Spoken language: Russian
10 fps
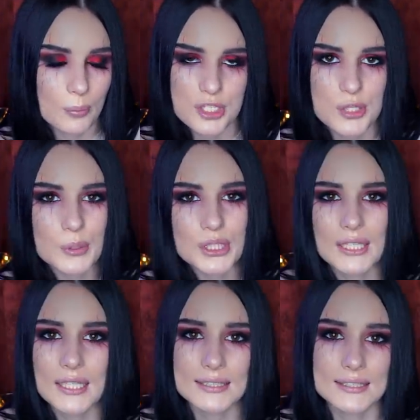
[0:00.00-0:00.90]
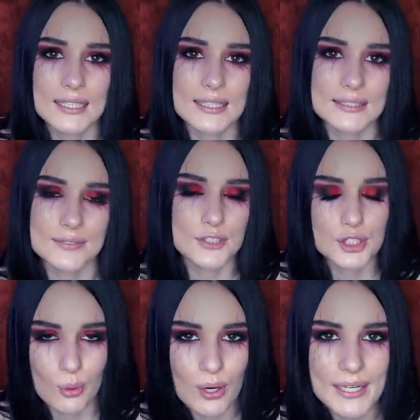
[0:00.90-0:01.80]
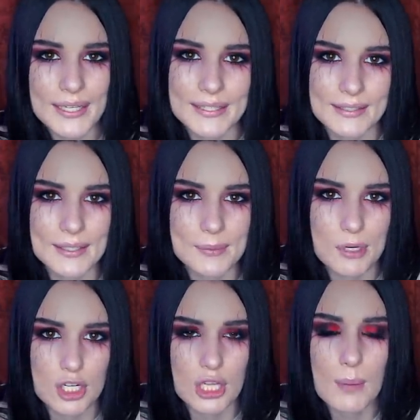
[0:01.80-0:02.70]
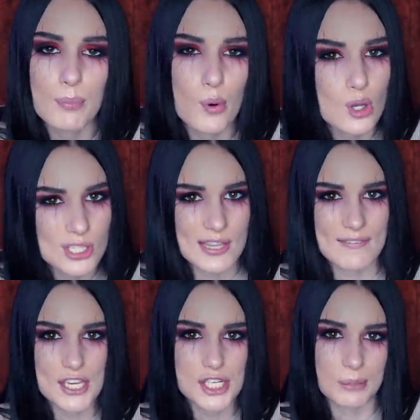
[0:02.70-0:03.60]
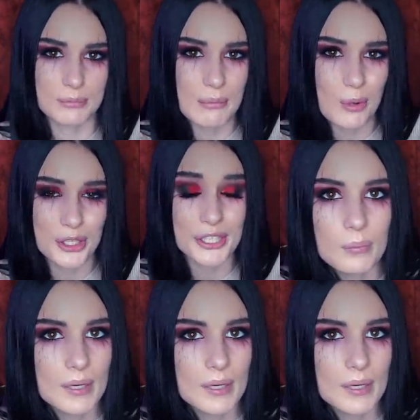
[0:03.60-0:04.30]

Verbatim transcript: Но почему-то она осталась в школе и пошла поздно вечером домой.